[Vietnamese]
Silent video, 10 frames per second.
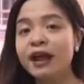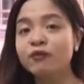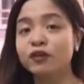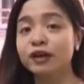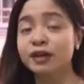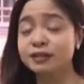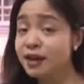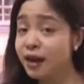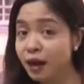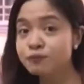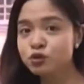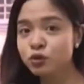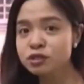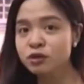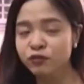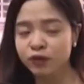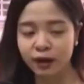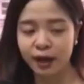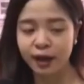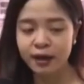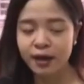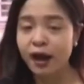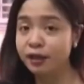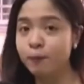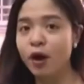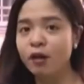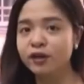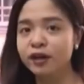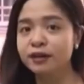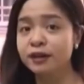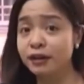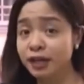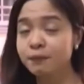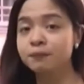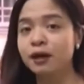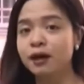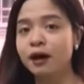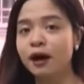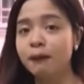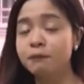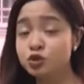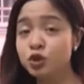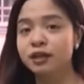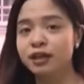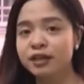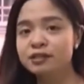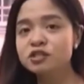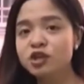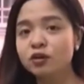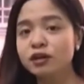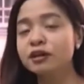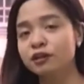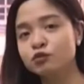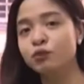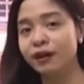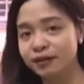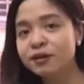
phải rất là gấp rút trong việc là nhập hoa về để kịp chuyển đến cho những người tiêu dùng cả nước.